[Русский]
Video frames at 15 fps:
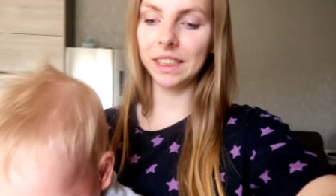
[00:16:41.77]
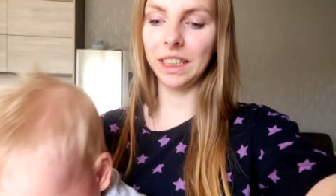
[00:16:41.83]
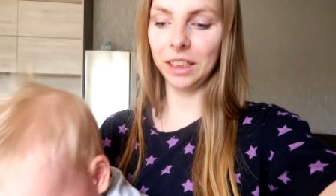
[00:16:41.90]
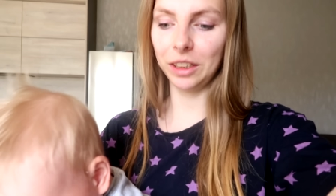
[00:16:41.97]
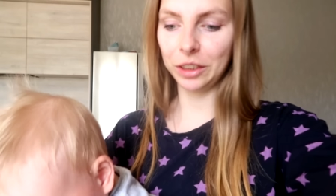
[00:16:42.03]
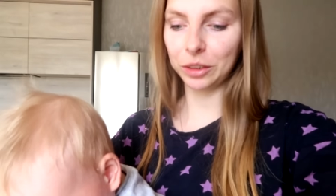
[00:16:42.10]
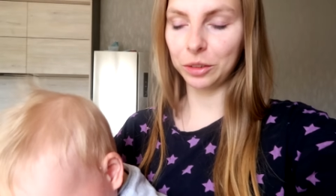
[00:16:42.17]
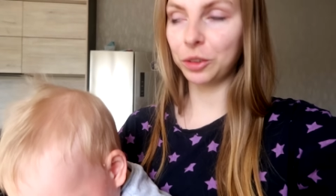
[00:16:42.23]
с
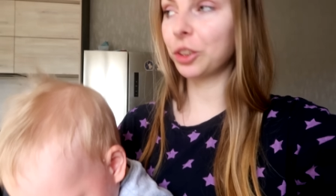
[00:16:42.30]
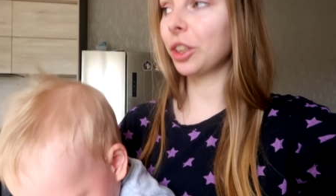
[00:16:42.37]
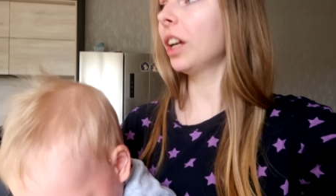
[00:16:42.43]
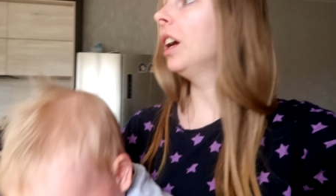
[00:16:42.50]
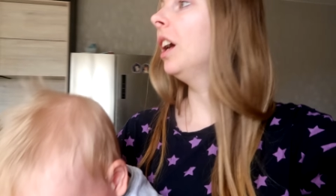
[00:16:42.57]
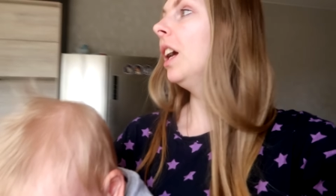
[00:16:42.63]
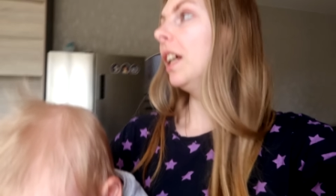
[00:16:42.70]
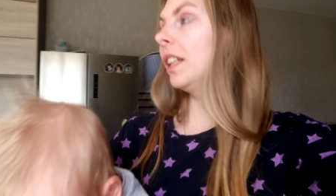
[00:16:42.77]
дедушкой уже
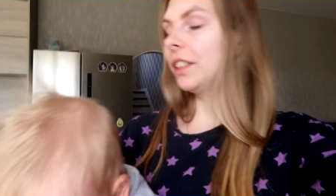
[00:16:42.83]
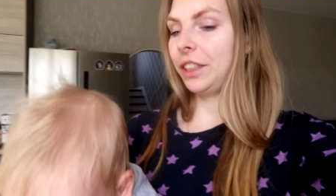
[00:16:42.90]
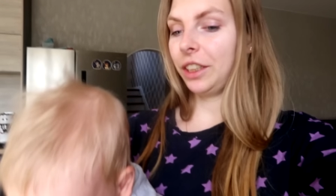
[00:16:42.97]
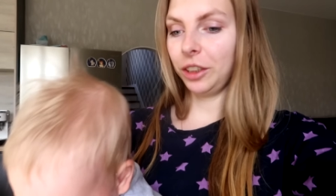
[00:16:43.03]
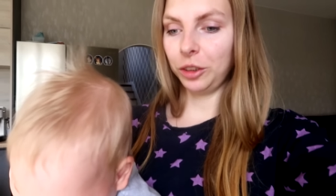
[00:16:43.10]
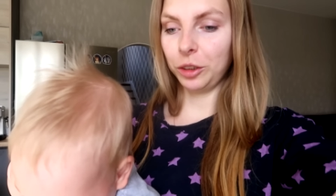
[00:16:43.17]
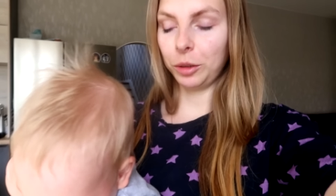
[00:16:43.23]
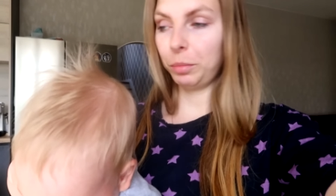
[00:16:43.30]

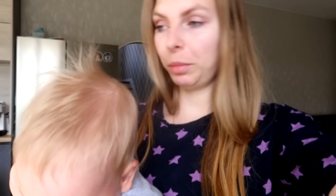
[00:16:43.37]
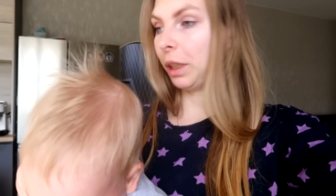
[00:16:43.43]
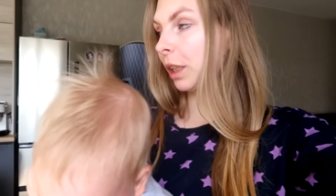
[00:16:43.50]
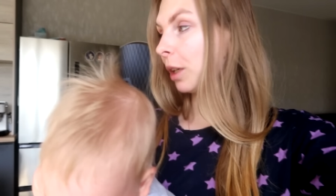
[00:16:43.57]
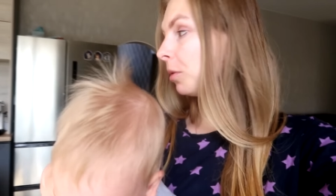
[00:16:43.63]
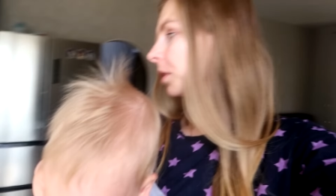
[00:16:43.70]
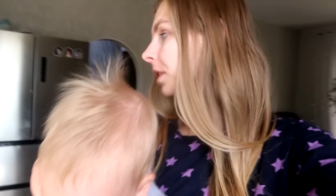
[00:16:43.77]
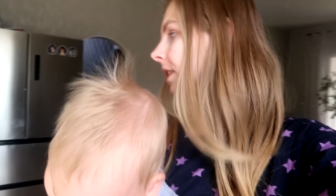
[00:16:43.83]
делают
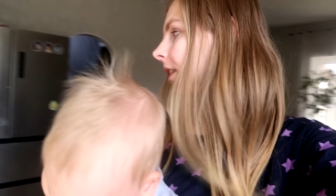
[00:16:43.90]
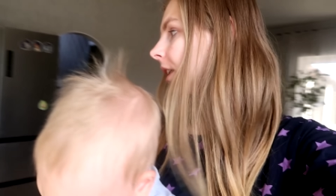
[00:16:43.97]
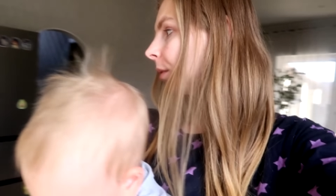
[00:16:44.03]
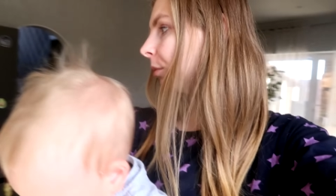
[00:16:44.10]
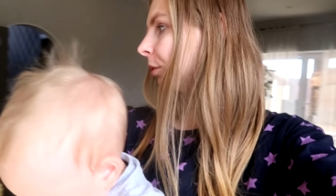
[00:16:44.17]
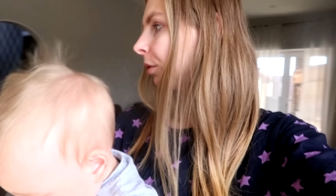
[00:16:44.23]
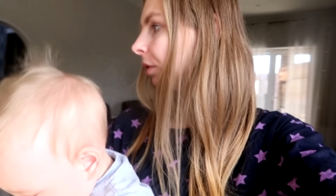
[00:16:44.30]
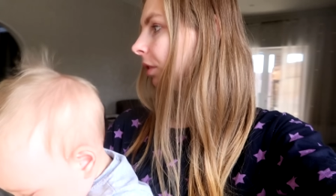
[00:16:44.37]
порог с
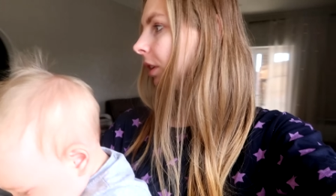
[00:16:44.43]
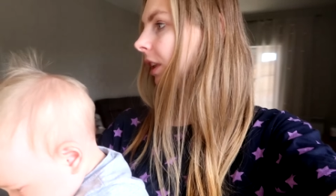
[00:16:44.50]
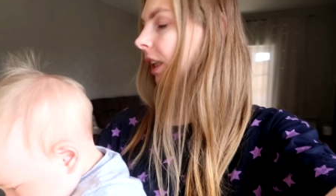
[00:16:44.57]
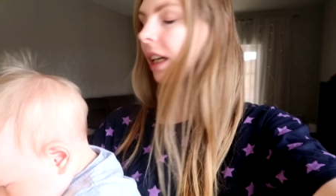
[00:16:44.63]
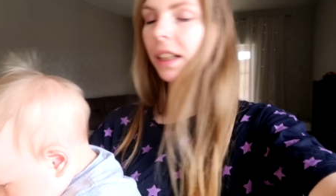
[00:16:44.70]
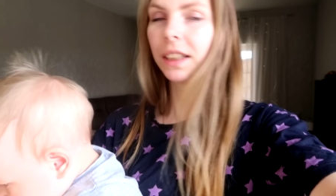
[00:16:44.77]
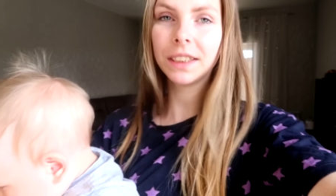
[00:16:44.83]
самого утра.